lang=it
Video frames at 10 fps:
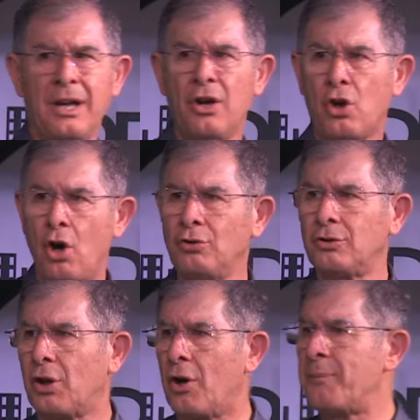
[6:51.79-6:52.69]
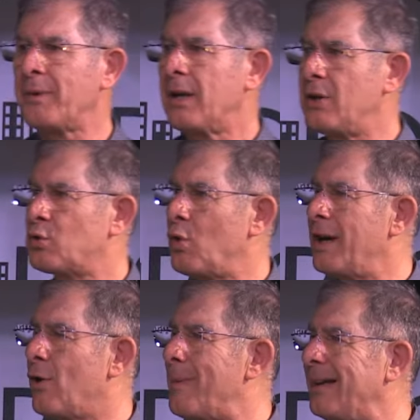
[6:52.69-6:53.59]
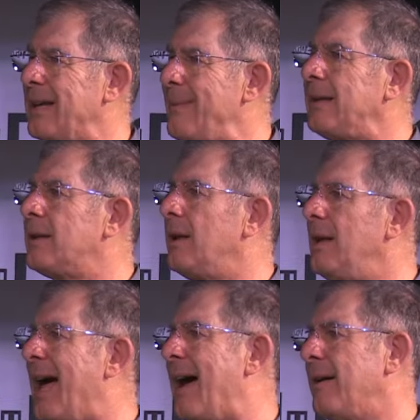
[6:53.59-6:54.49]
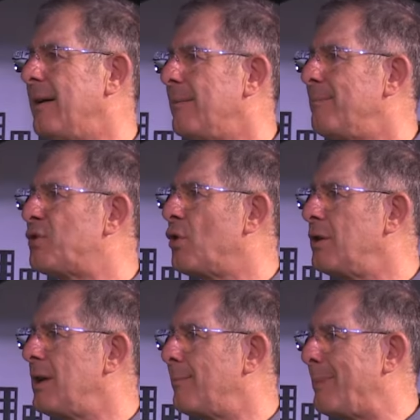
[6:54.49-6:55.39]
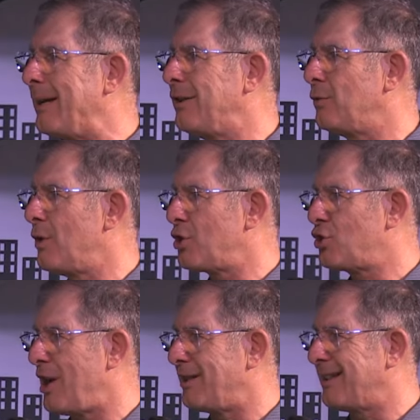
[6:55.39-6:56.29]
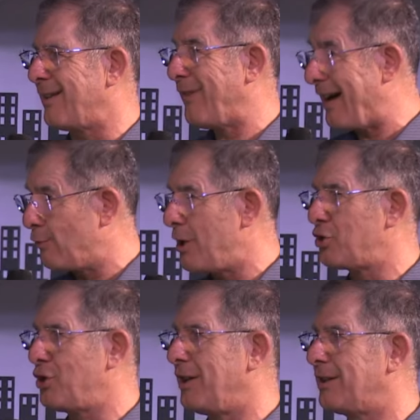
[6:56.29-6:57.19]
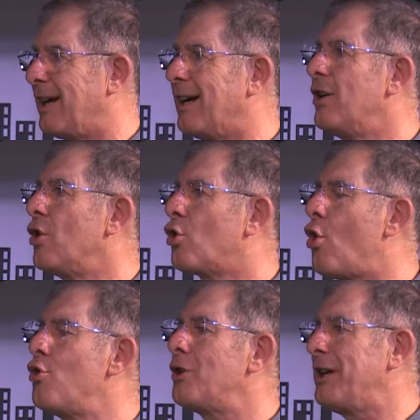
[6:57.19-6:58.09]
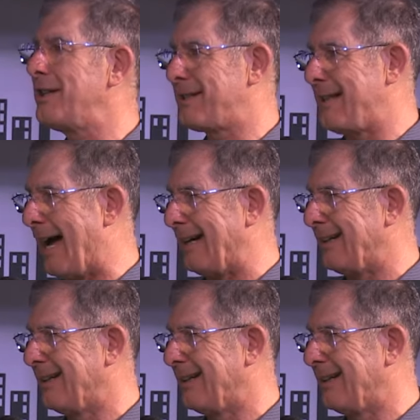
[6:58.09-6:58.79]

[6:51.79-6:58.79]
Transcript: contro i suoi comandamenti, là bisogna prendere una scelta, fare una scelta, conquistare,